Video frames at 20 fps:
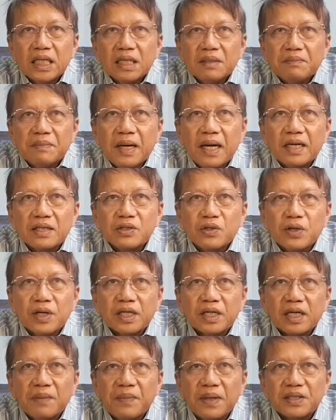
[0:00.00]
Marjorie
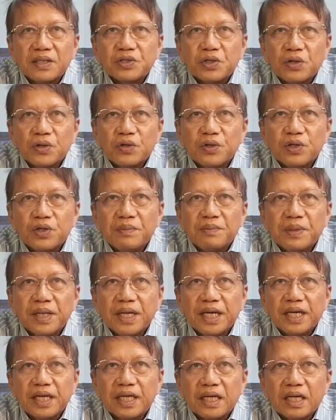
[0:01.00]
Camacho, good
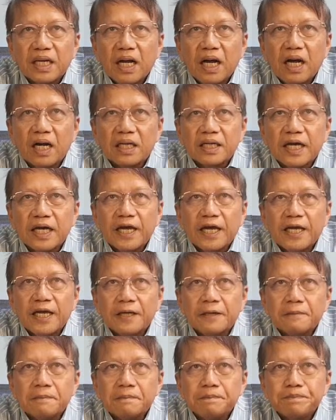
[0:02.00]
evening. Okay.